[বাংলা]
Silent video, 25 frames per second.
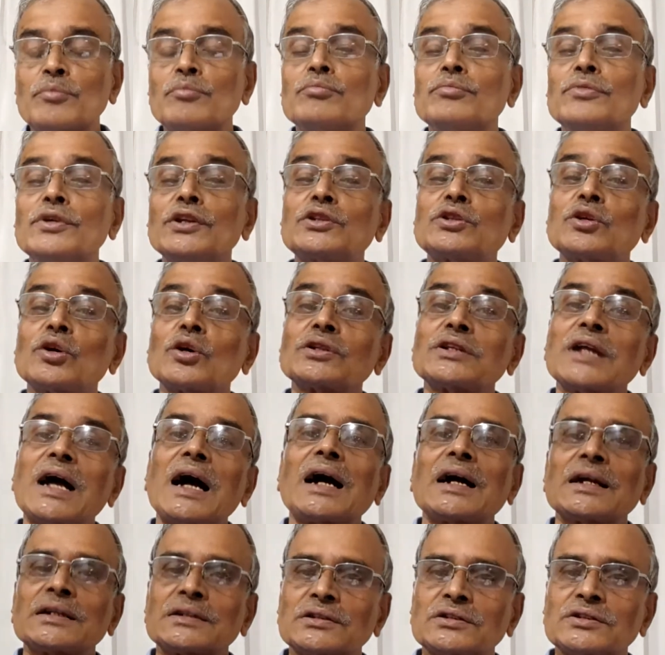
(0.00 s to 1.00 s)
মৃত
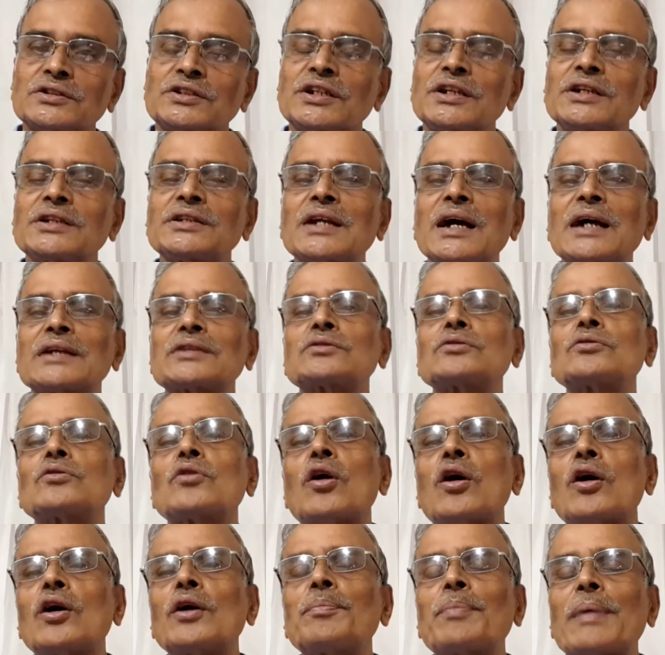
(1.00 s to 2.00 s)
দাঁত যেই দাঁত
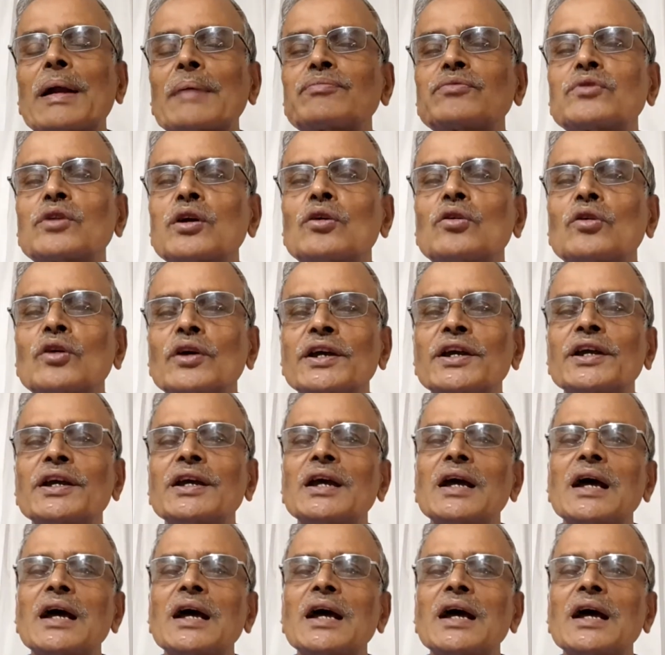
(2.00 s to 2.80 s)
ক্ষয়প্রাপ্ত হয়ে